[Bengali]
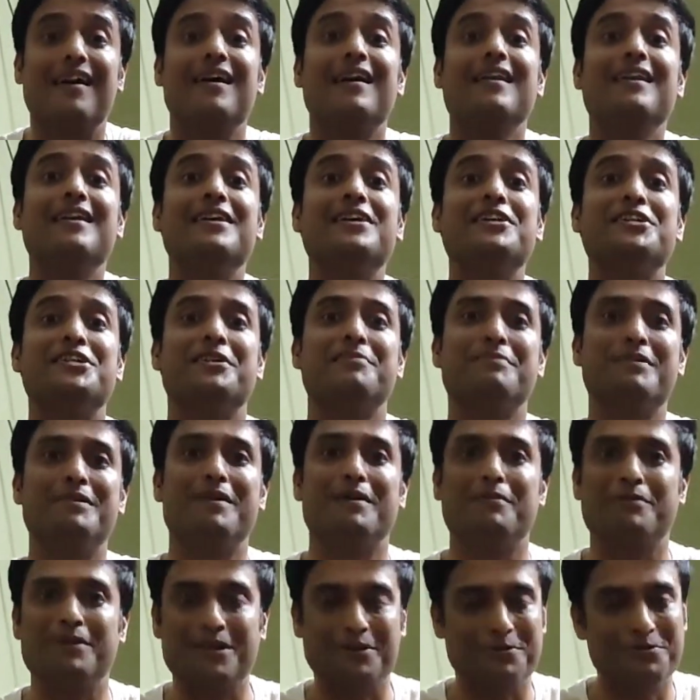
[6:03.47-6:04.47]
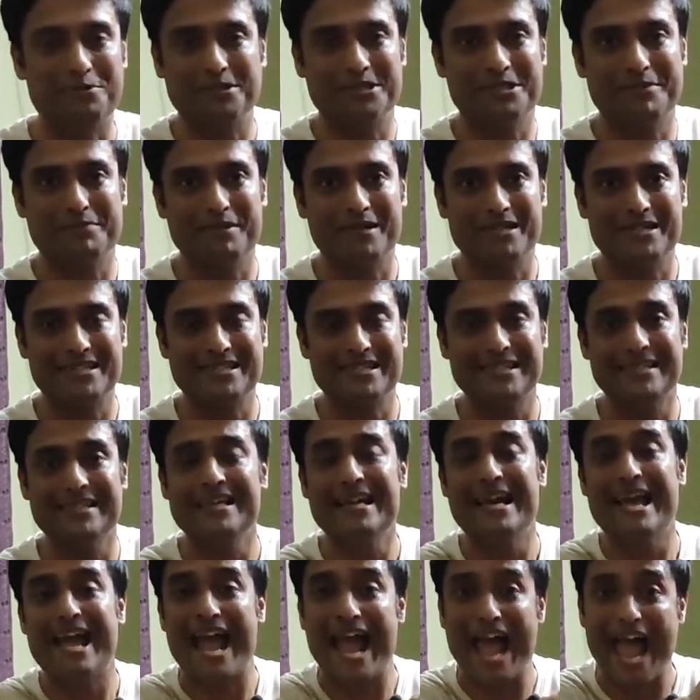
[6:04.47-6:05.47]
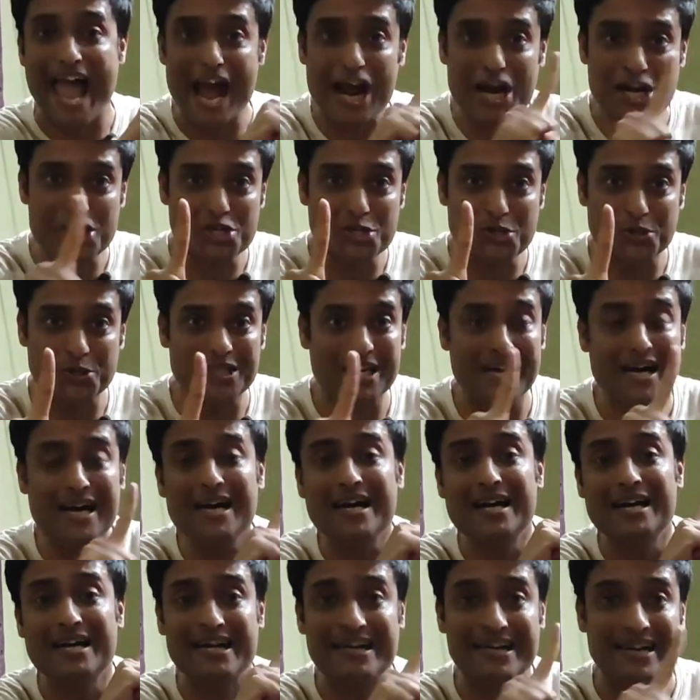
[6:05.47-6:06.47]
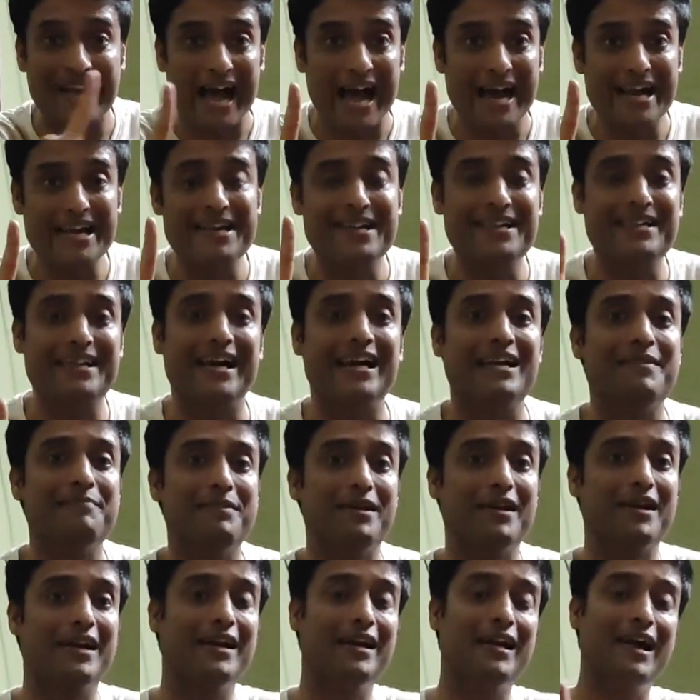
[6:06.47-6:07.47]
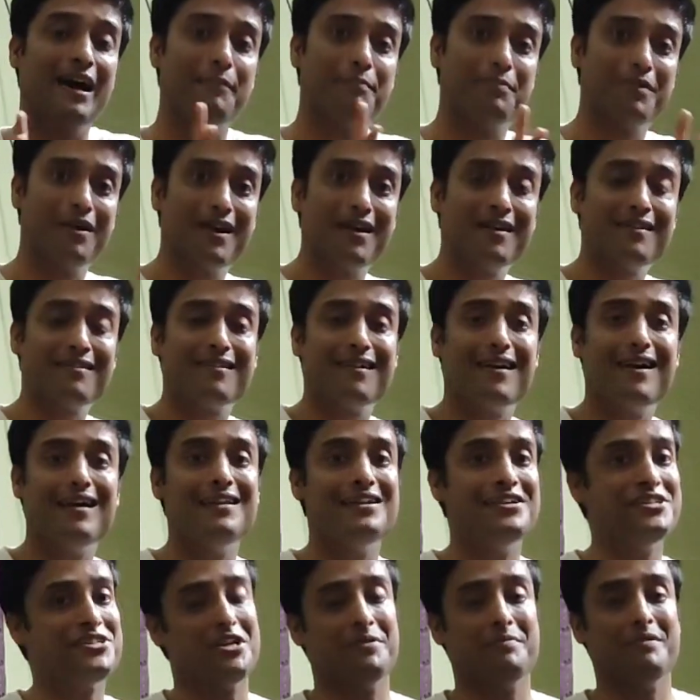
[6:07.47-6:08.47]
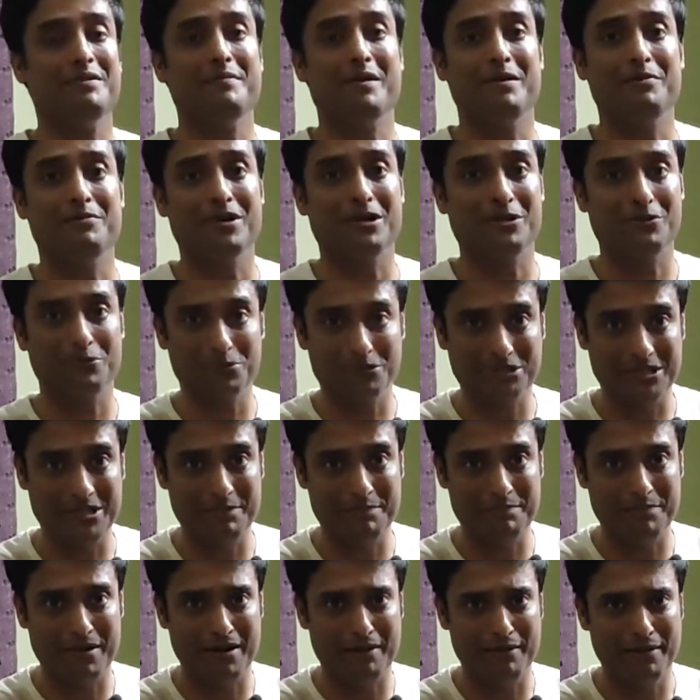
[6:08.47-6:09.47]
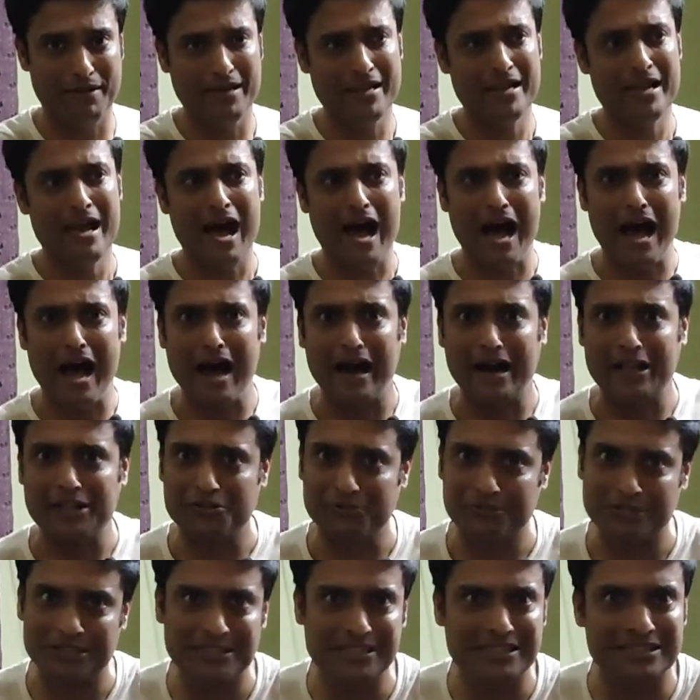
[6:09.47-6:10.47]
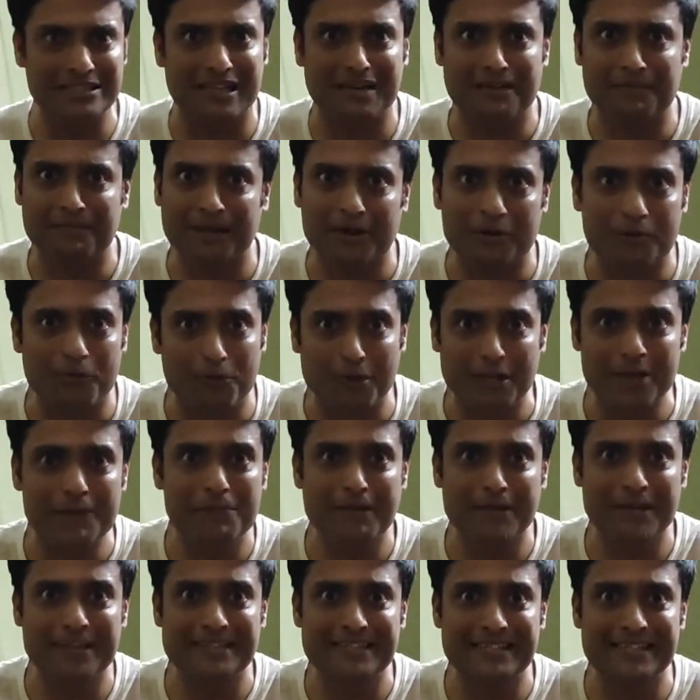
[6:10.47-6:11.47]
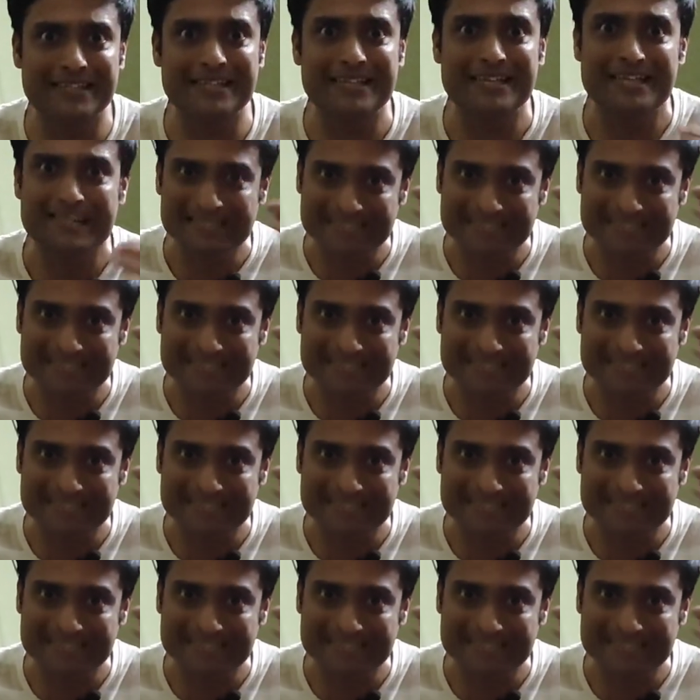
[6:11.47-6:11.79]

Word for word: ট্রায়াল হিসেবে ব্যবহার করতে পারছেন একশোটা নাইট টাইম এখানে আপনারা ট্রায়াল হিসেবে ব্যবহার করতে পারবেন আর যদি চিন্তা ভাবনা করেই ফেলছেন